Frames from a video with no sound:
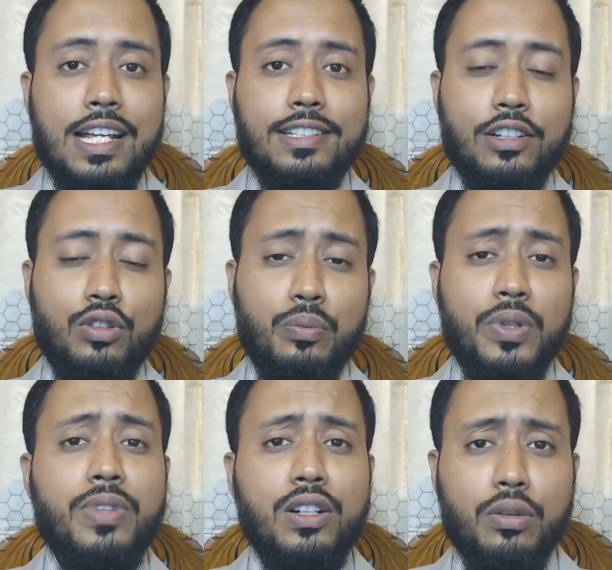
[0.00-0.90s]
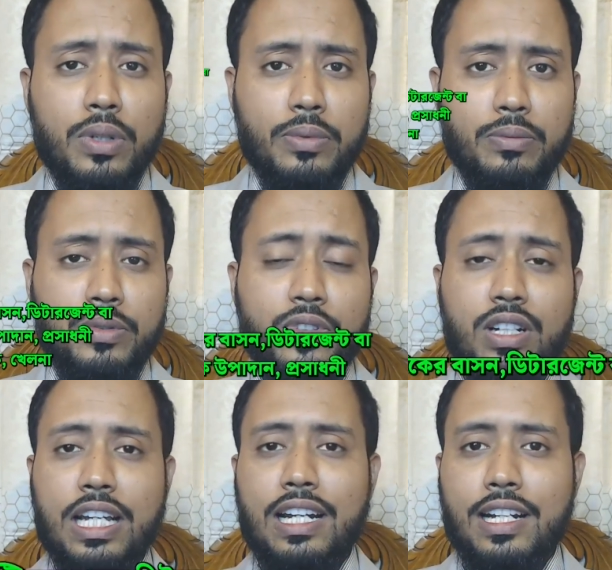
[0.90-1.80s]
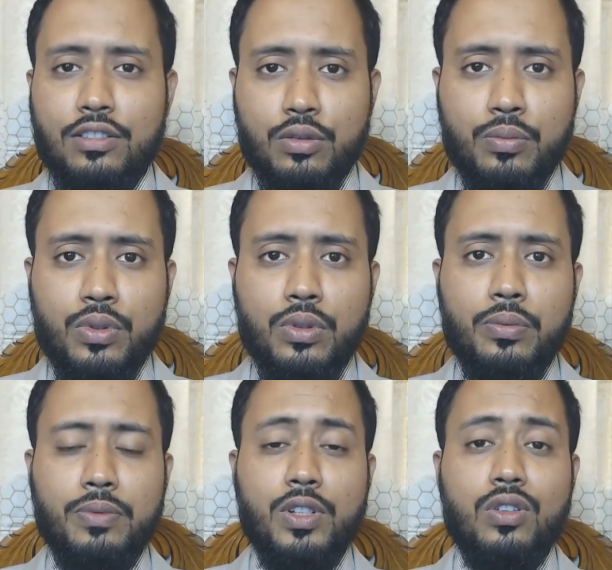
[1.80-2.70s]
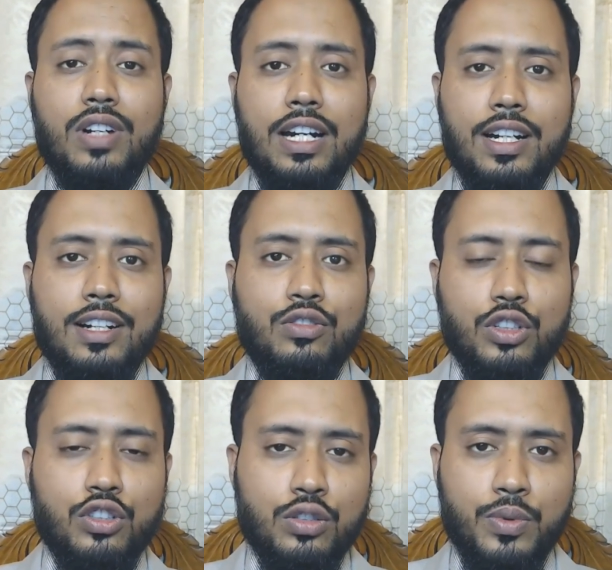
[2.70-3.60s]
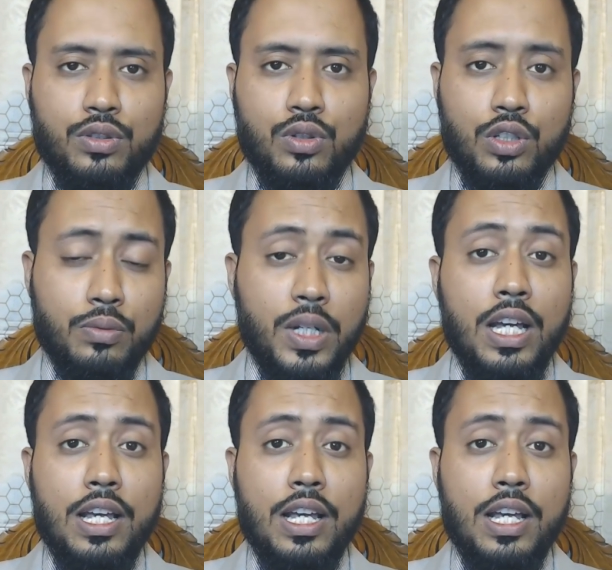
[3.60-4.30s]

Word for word: যেগুলো বিভিন্নভাবে বিভিন্ন খেলনা দ্রব্য বিভিন্ন রান্নার তৈজসপত্র অথবা